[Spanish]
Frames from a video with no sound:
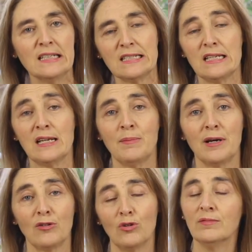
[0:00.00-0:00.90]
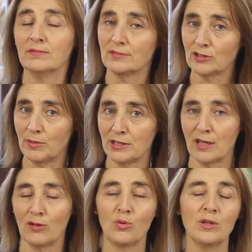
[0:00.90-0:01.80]
Sin embargo, os habréis
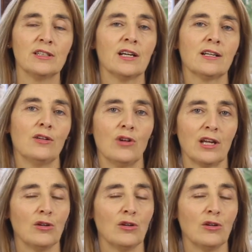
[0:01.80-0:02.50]
dado cuenta que yo aquí